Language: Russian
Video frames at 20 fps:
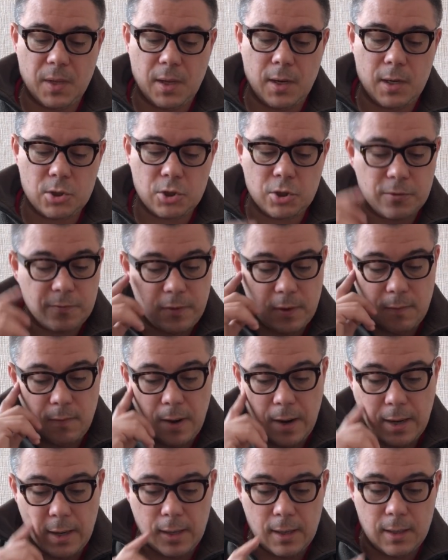
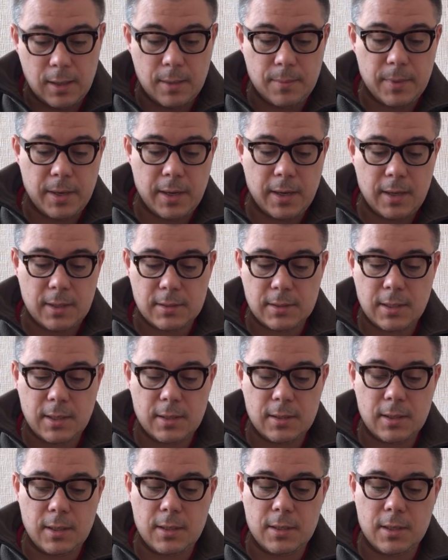Расшифровали американские
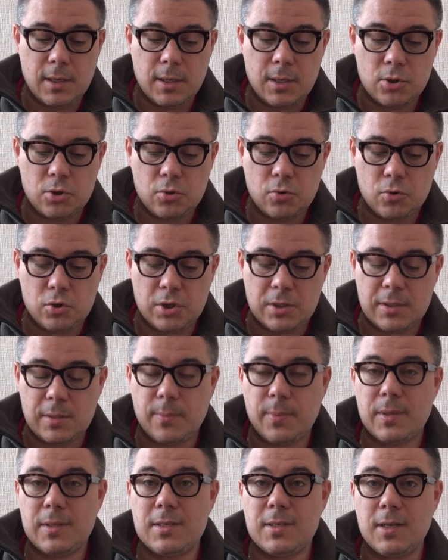аналитики, что же
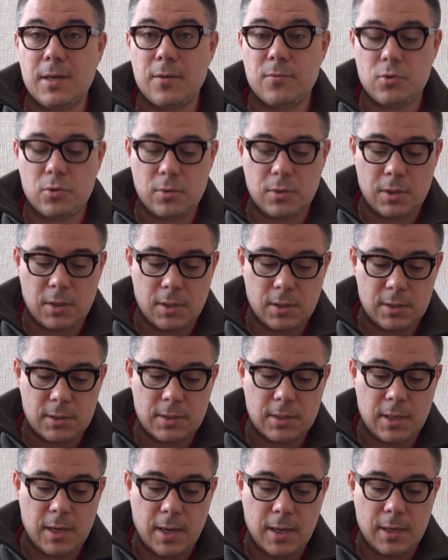запросили все-таки
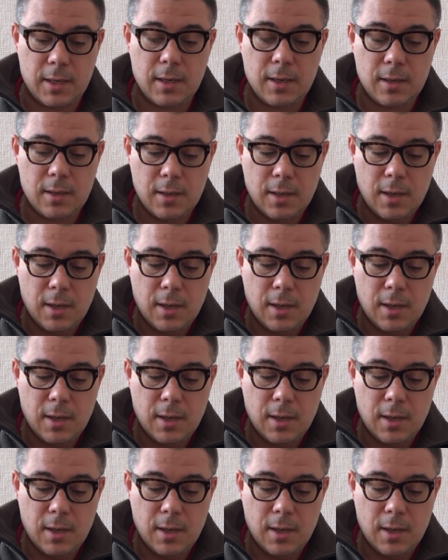россияне.